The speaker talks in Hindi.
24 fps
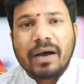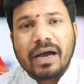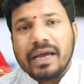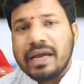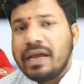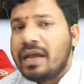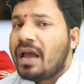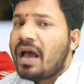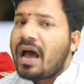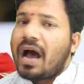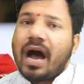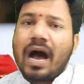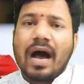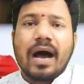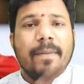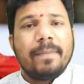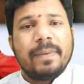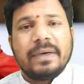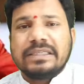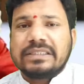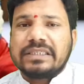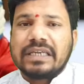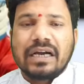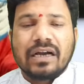भाई आप
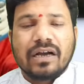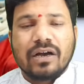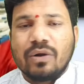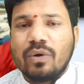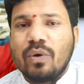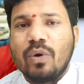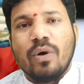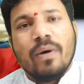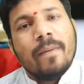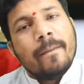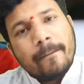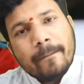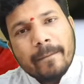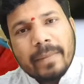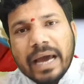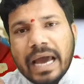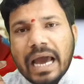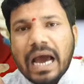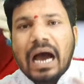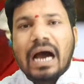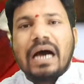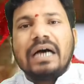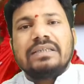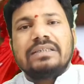ऐसा करो मैं
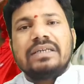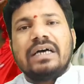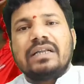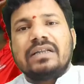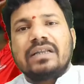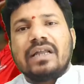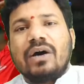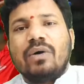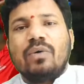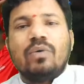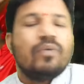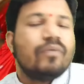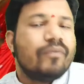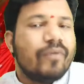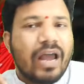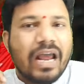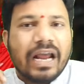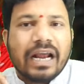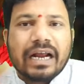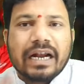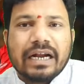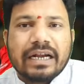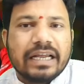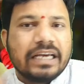आ जाता हूँ
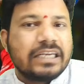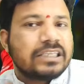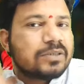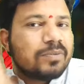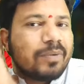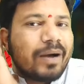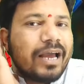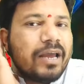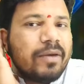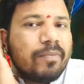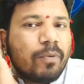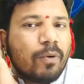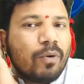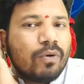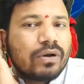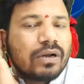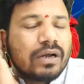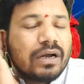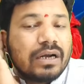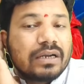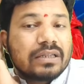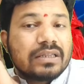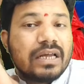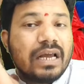वेंकटेश भाई फोन
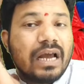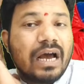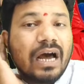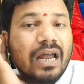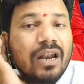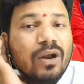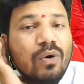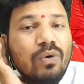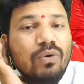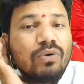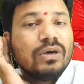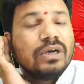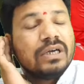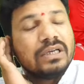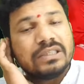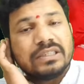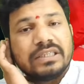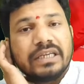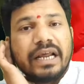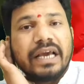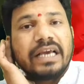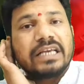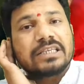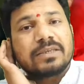करते हैं हेलो
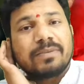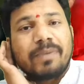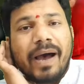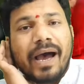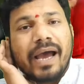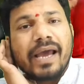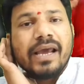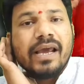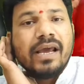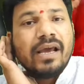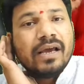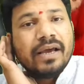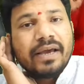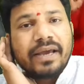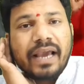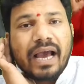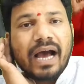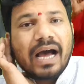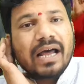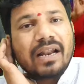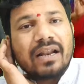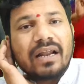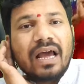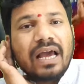श्रेयस भाई
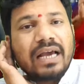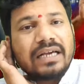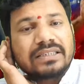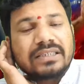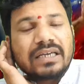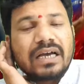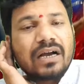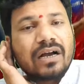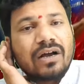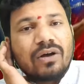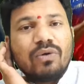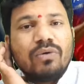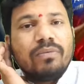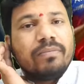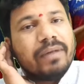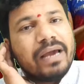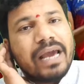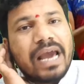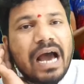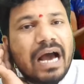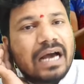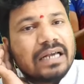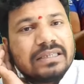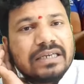यार ऐसा करो
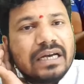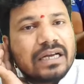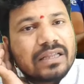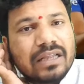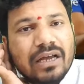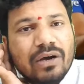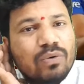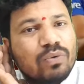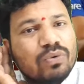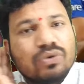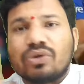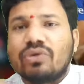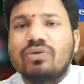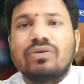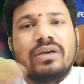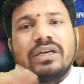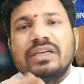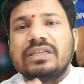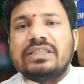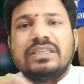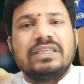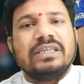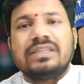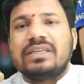मैं आ जाता हूँ
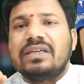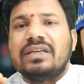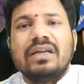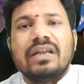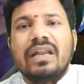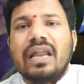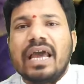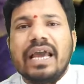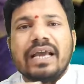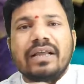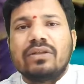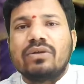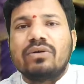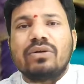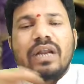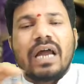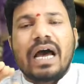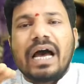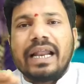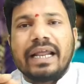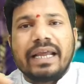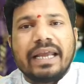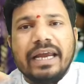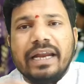क्योंकि जीतने लायक तो
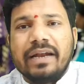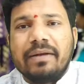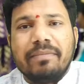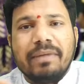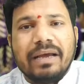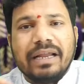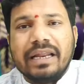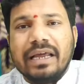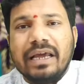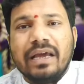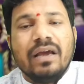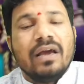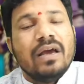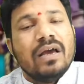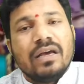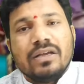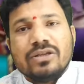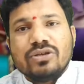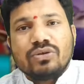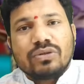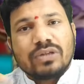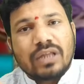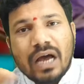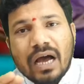टारगेट मैंने
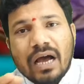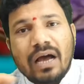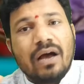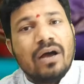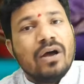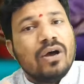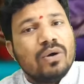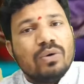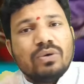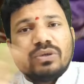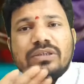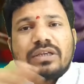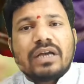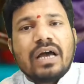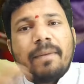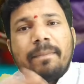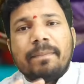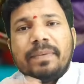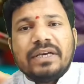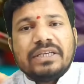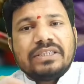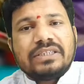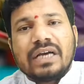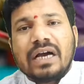जो था उसका
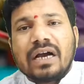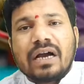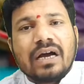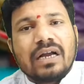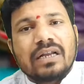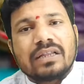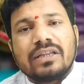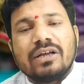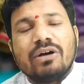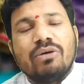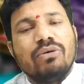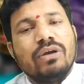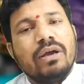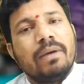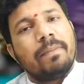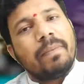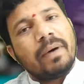पीछा करते हुए